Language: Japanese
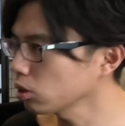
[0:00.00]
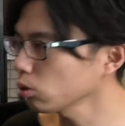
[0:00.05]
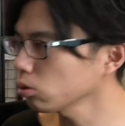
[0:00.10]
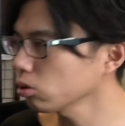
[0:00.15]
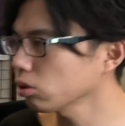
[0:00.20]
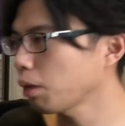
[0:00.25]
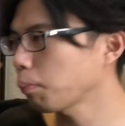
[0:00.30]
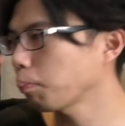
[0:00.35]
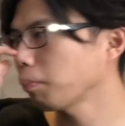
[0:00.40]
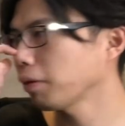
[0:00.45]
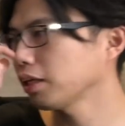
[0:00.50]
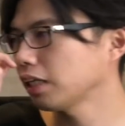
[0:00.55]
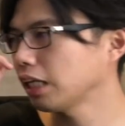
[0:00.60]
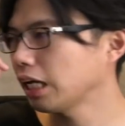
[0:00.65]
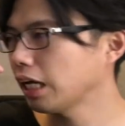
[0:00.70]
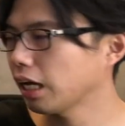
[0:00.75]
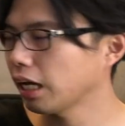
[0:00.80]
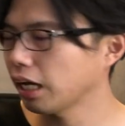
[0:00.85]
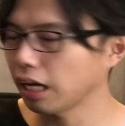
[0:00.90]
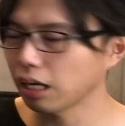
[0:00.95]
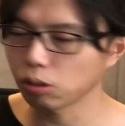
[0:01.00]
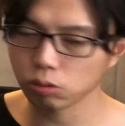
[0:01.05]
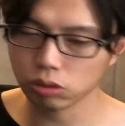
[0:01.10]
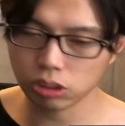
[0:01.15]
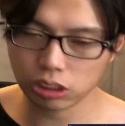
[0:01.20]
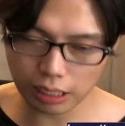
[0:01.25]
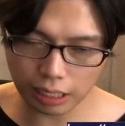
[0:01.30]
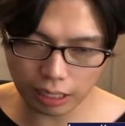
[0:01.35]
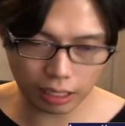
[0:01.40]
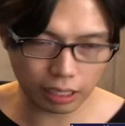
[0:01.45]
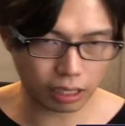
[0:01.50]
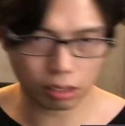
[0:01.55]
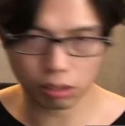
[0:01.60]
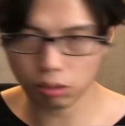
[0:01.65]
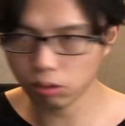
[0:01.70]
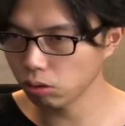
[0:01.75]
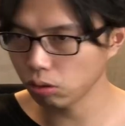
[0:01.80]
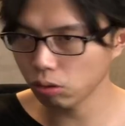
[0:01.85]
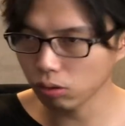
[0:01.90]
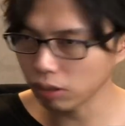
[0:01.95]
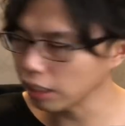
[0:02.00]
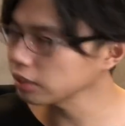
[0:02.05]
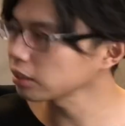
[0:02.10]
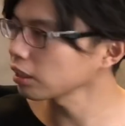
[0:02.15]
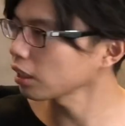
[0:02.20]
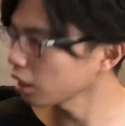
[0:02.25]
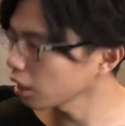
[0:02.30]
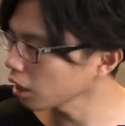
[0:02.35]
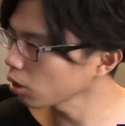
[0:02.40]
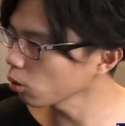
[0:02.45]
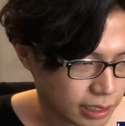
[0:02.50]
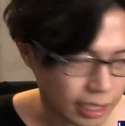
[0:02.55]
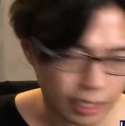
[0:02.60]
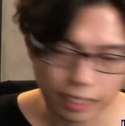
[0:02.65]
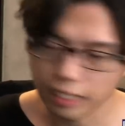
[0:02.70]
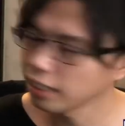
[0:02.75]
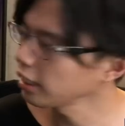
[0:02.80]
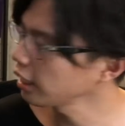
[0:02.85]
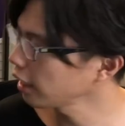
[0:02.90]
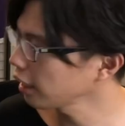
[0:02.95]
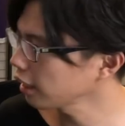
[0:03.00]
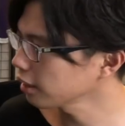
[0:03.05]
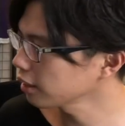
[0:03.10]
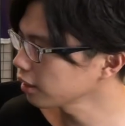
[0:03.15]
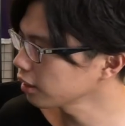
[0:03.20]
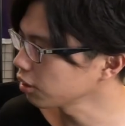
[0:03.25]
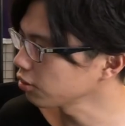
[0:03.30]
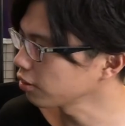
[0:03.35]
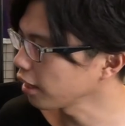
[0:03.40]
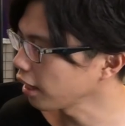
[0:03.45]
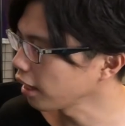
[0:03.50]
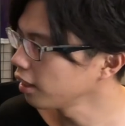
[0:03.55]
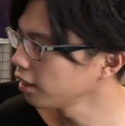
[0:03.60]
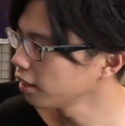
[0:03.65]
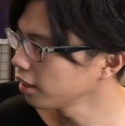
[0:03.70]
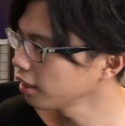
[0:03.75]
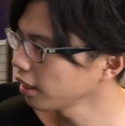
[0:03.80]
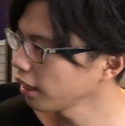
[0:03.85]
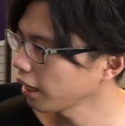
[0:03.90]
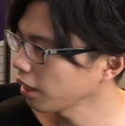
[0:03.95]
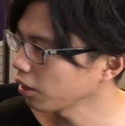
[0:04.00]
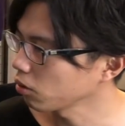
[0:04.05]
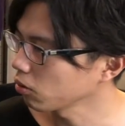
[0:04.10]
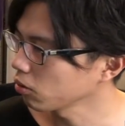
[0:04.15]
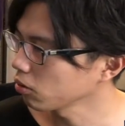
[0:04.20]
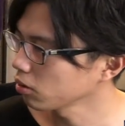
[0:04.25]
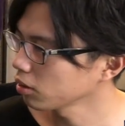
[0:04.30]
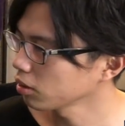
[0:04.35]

うん、ちょっとやっぱりねあの試合感のなさがね残念なっていうかあの